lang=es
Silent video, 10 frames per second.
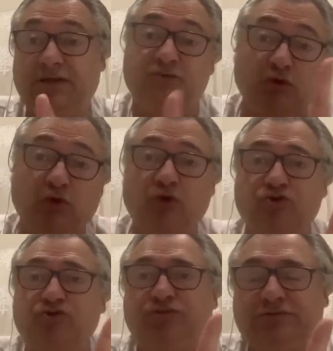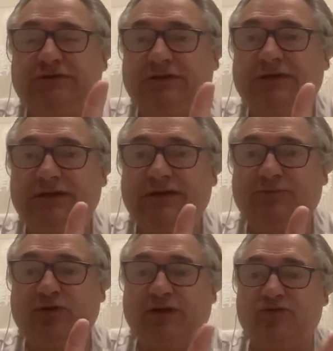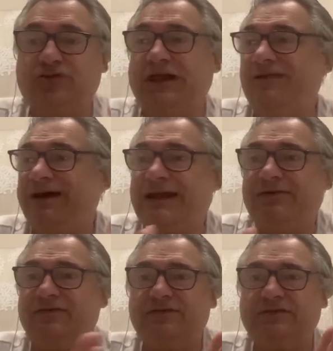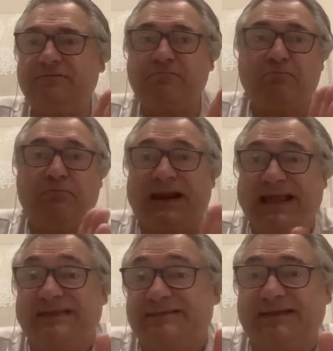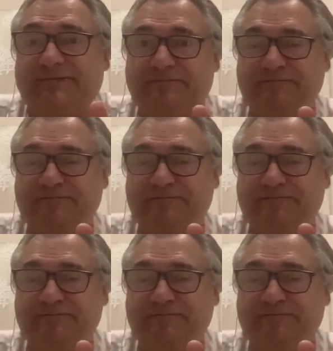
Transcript: Es muy curioso, ¿eh? porque no sé el VAR a veces para qué está.